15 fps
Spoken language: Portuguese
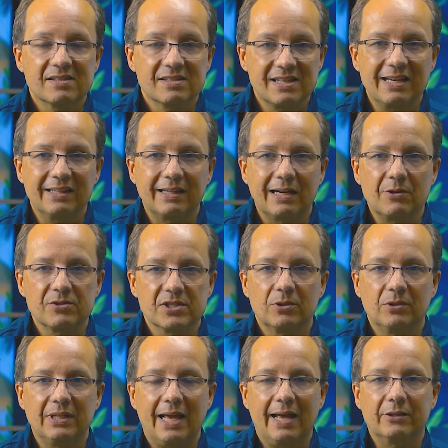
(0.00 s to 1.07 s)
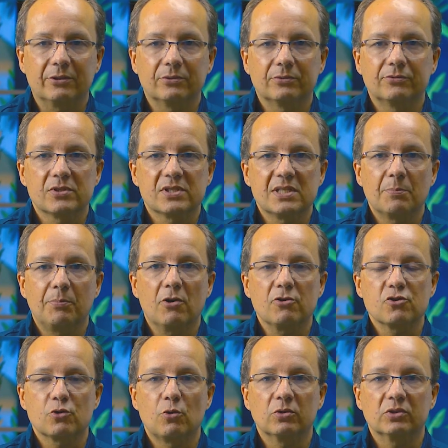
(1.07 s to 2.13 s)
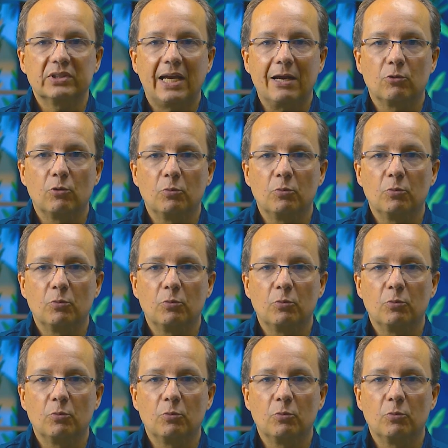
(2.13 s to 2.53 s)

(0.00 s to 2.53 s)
Center ao seu lado, você pode contar